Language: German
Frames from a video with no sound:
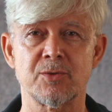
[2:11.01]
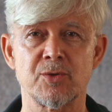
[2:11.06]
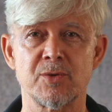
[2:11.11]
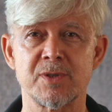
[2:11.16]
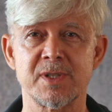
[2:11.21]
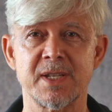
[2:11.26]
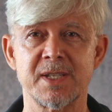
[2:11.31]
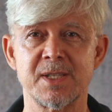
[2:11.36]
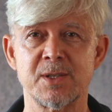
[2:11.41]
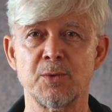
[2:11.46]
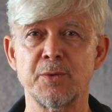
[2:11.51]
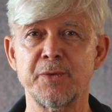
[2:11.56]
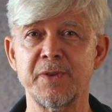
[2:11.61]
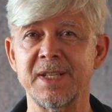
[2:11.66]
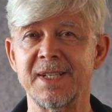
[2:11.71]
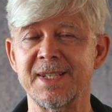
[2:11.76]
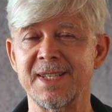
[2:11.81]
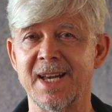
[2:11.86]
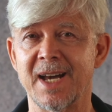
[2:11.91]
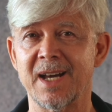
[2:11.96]
schon seit so
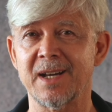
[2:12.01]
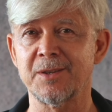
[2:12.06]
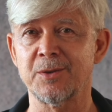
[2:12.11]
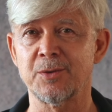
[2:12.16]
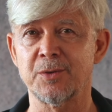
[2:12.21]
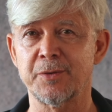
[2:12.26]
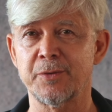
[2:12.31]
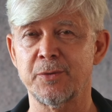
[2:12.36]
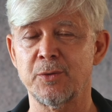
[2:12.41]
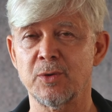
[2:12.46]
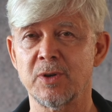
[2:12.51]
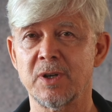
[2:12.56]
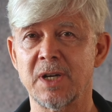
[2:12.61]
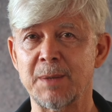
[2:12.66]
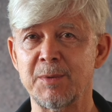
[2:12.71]
vielen Jahren durchführe,